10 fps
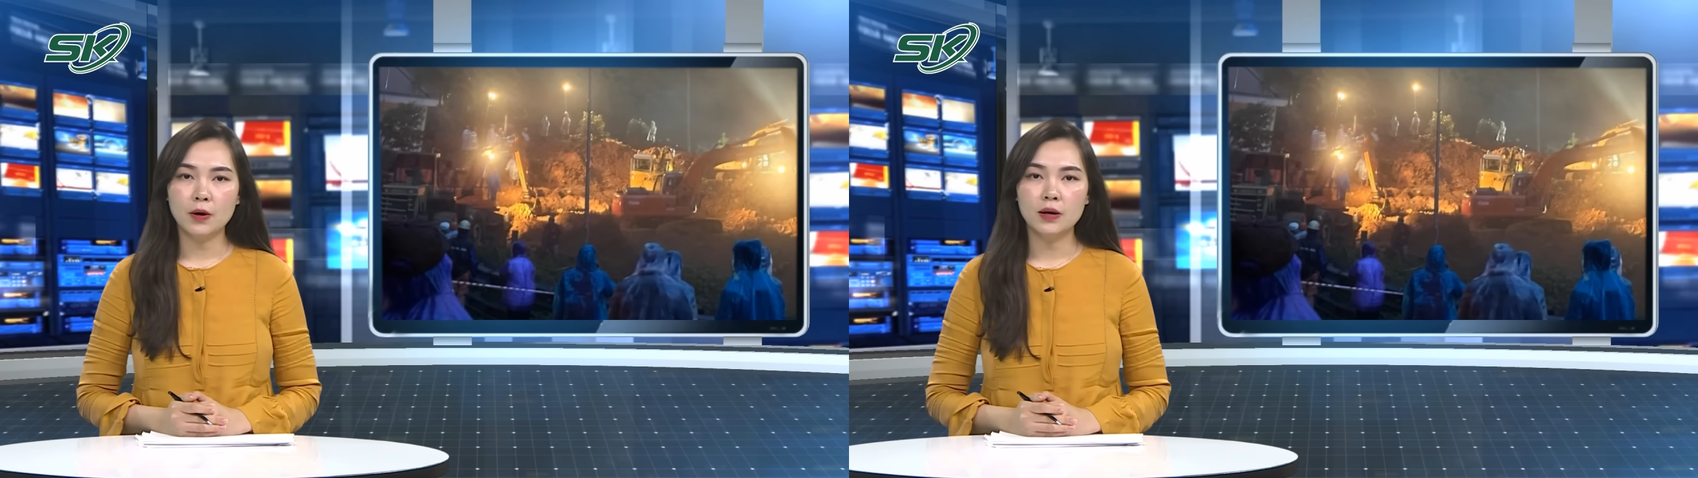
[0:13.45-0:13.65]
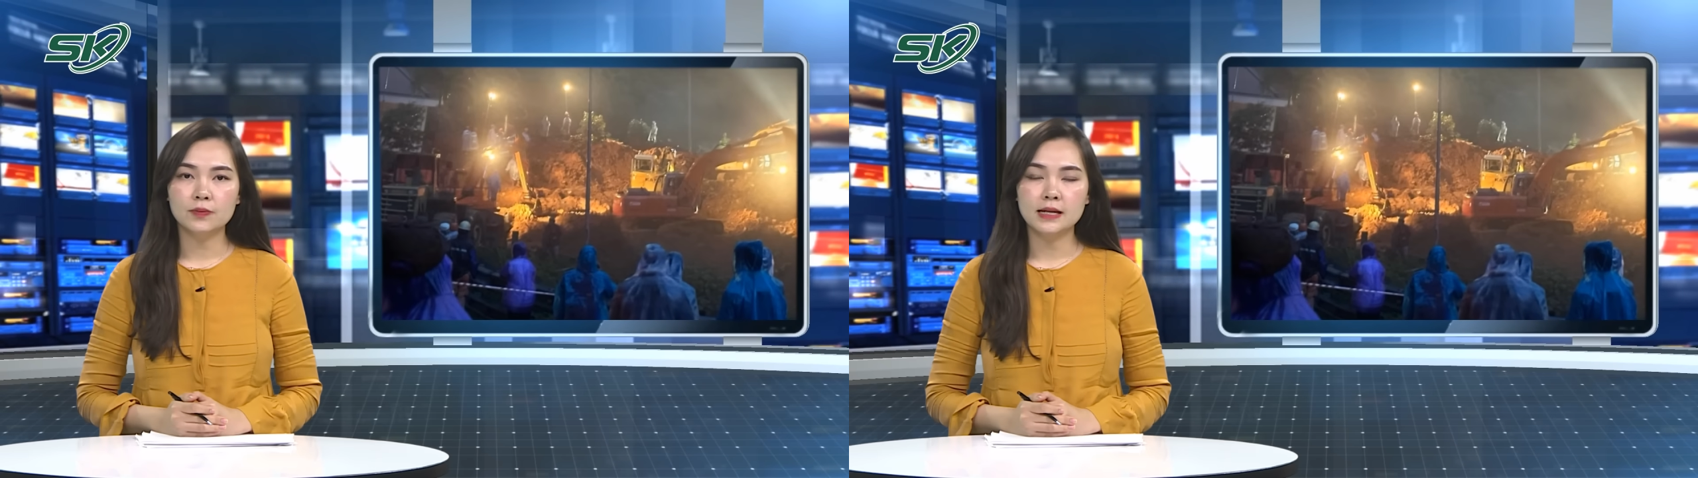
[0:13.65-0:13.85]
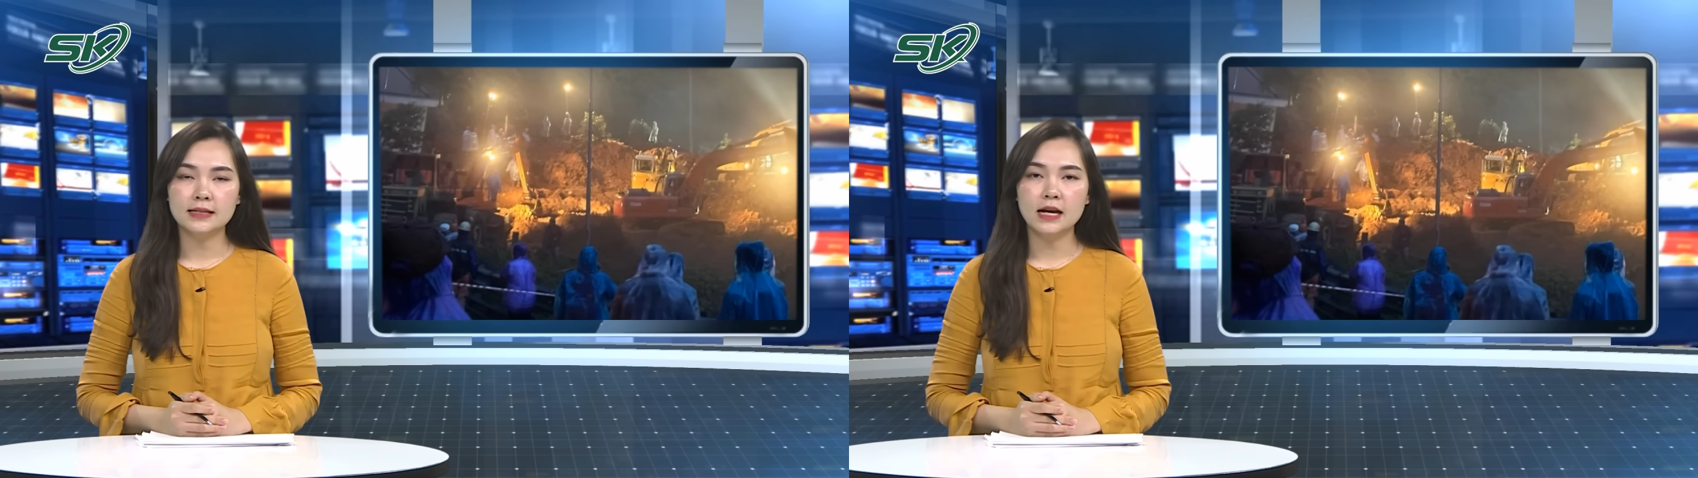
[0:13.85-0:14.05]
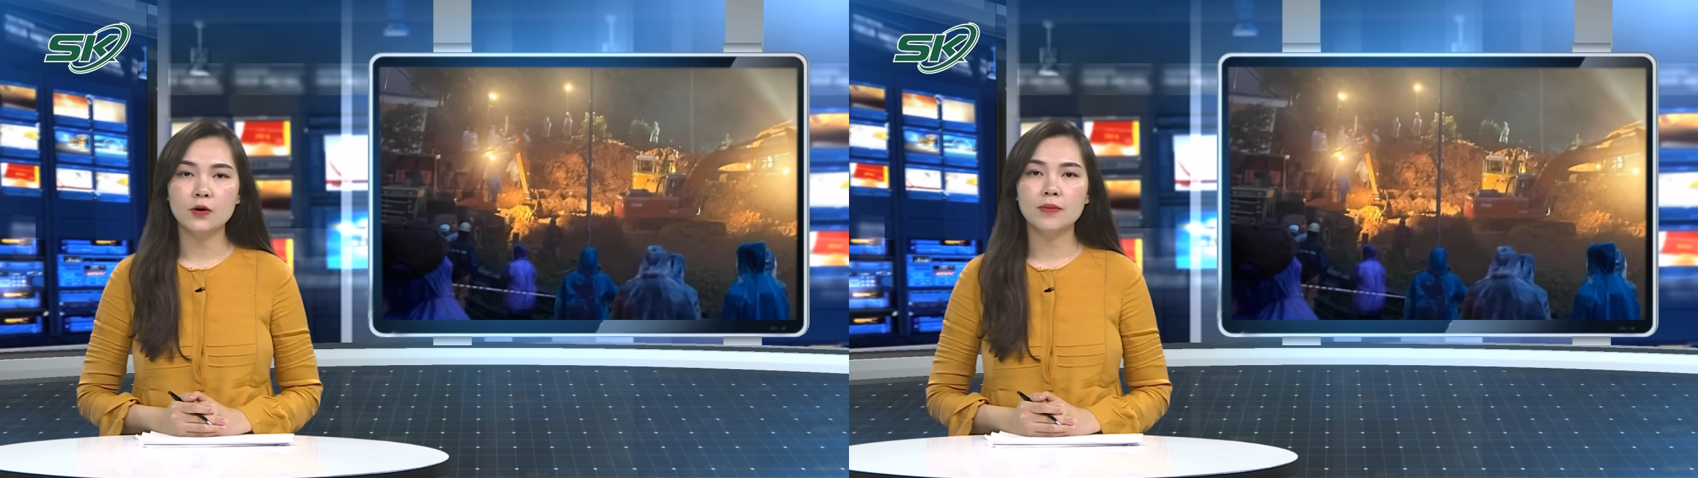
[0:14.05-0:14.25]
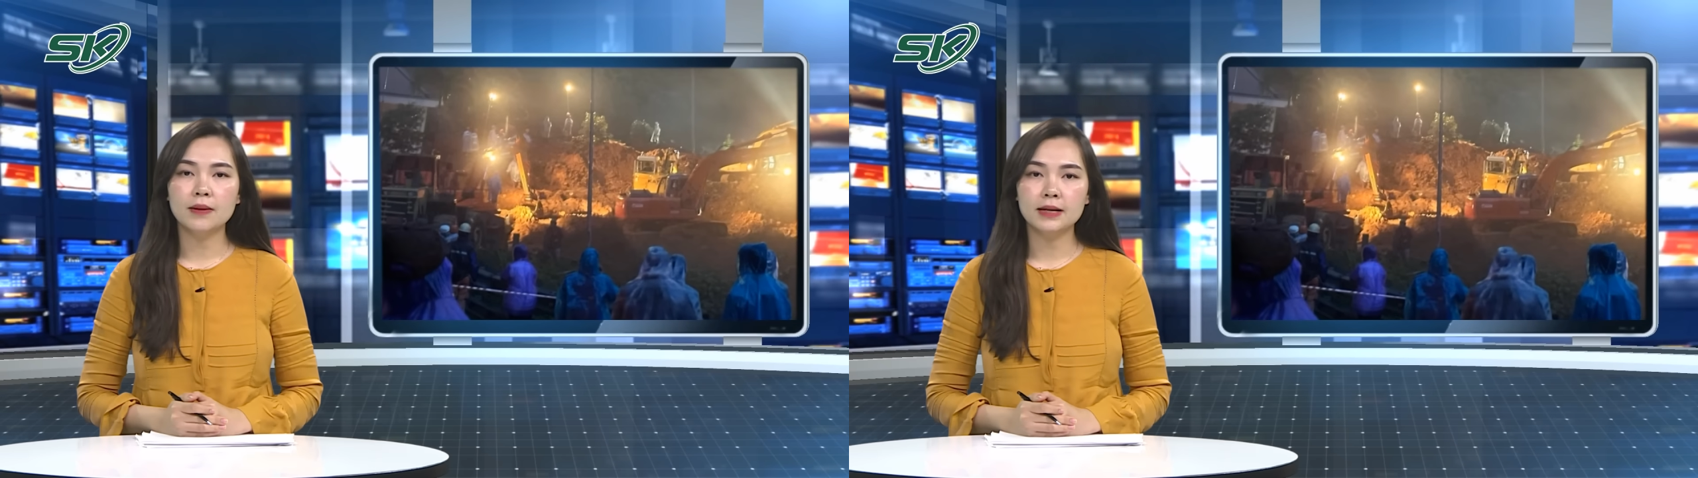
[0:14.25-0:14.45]
Lộc xảy ra
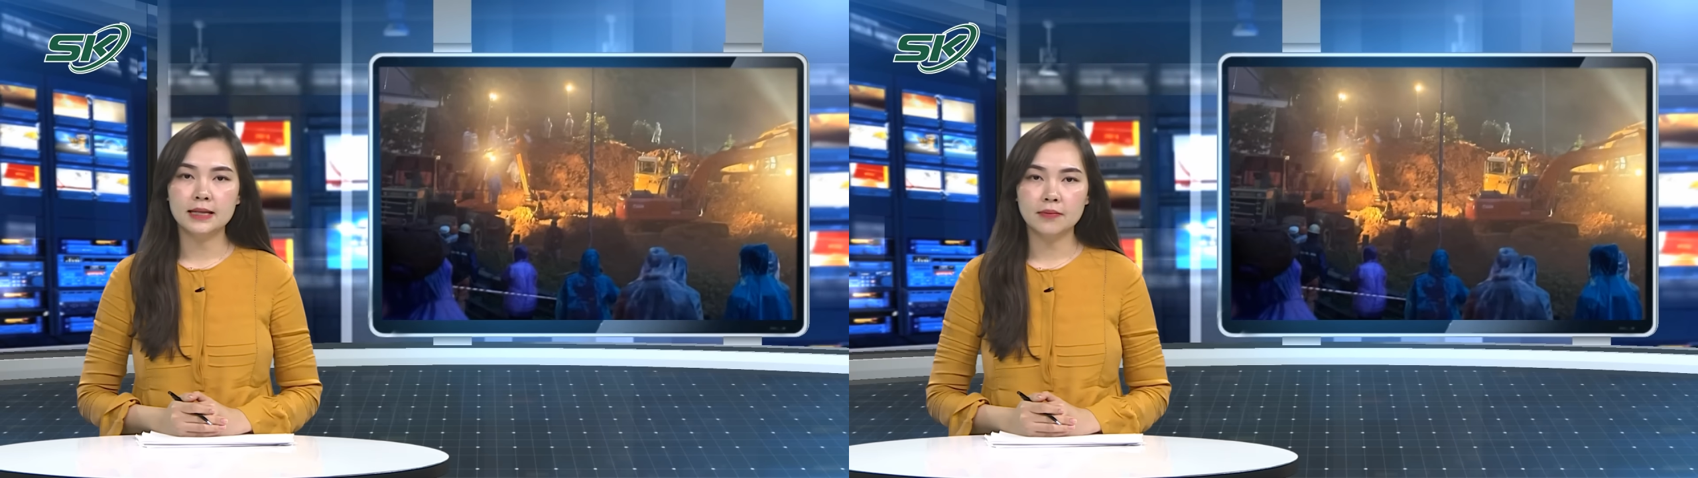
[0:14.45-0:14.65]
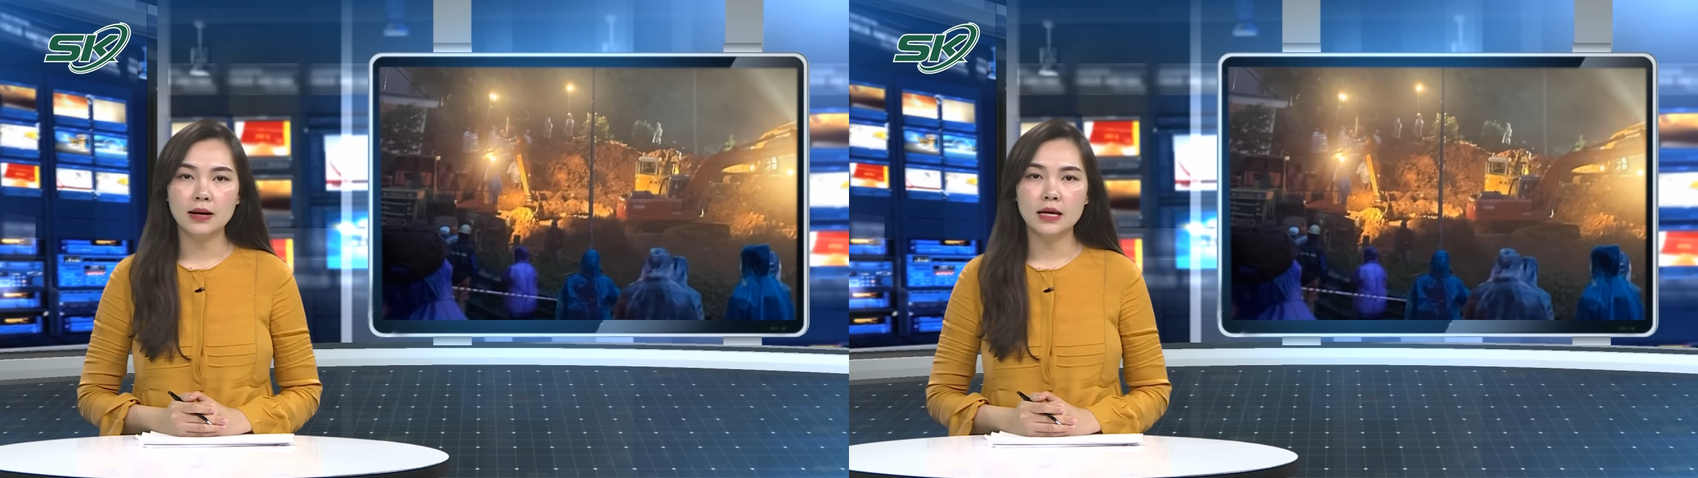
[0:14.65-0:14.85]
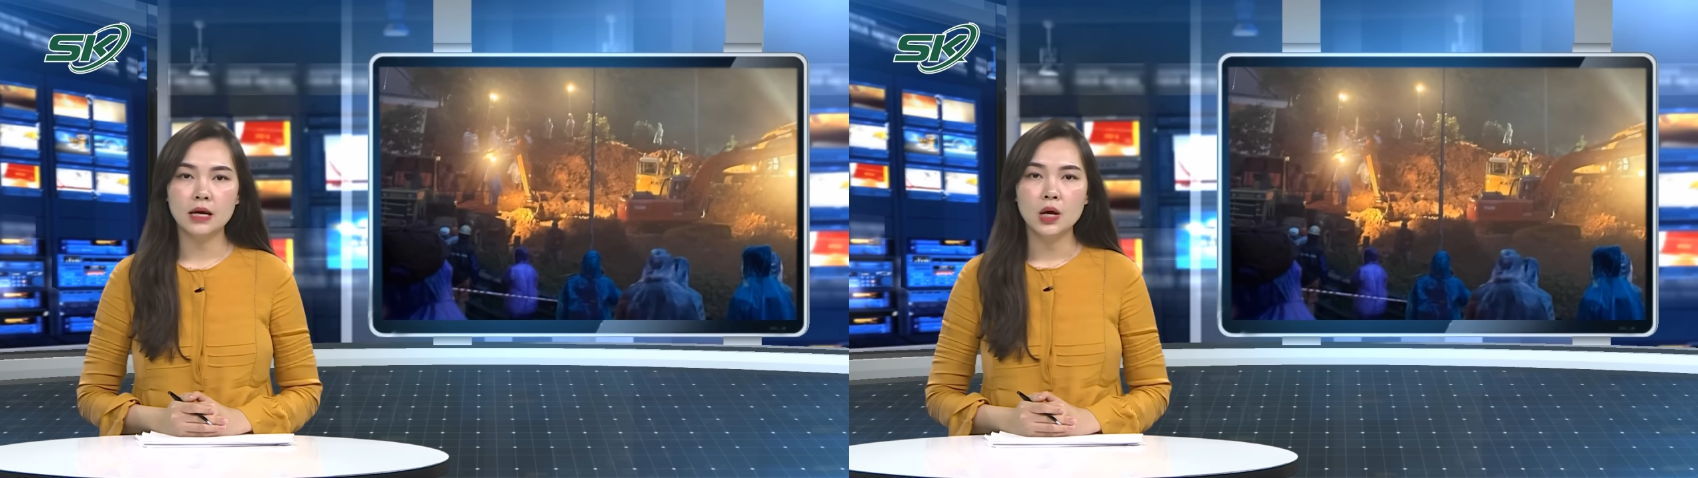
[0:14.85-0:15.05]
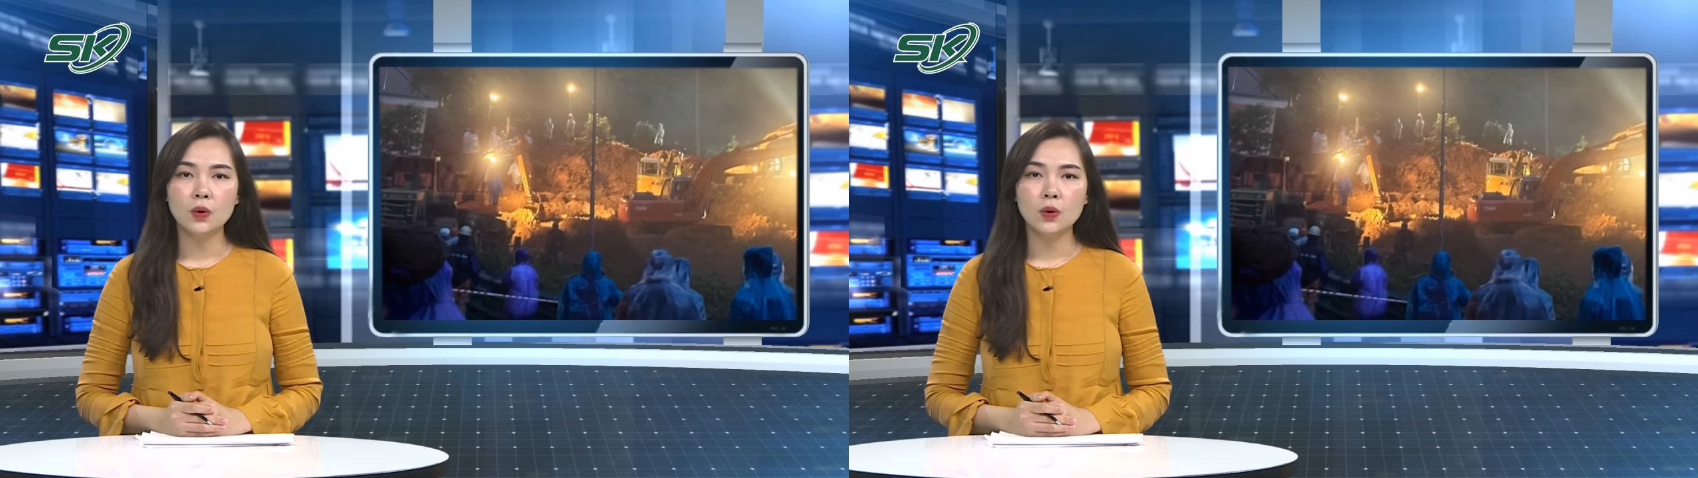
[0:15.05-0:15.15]
hôm 30 tháng 7,